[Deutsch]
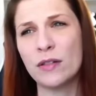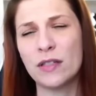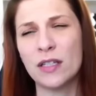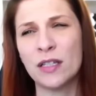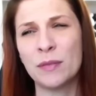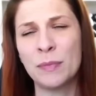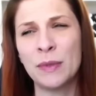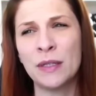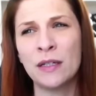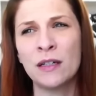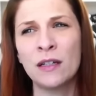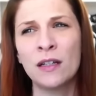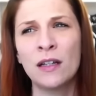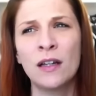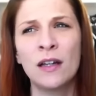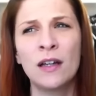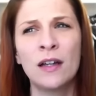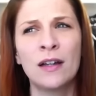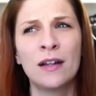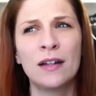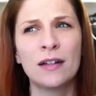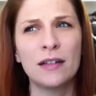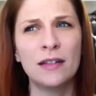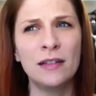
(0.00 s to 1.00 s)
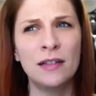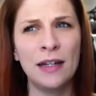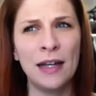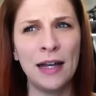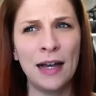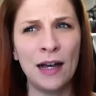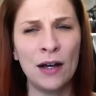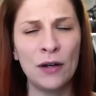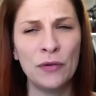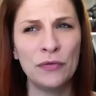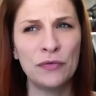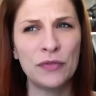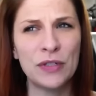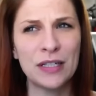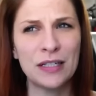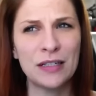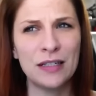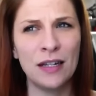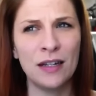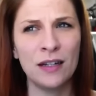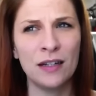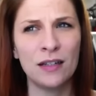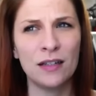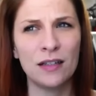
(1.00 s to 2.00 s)
Ich bin genervt, ich
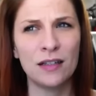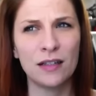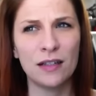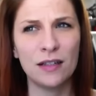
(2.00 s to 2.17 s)
denke nicht